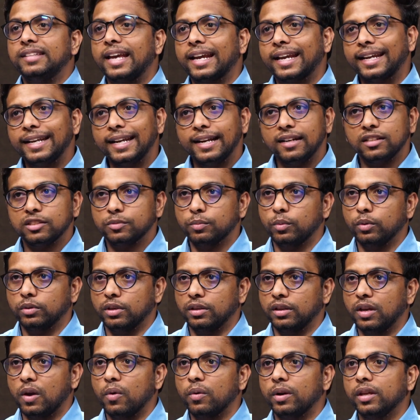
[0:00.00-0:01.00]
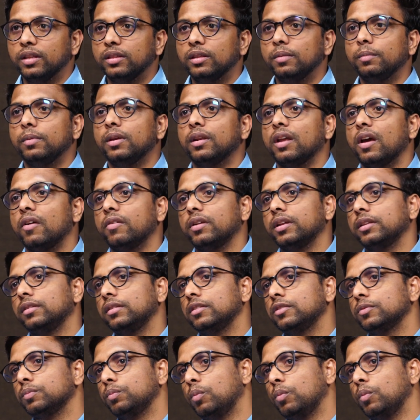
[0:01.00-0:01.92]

సెకండ్ హ్యాండ్ స్మోకింగ్ ఎవరైతే మీరు ఎవరైతే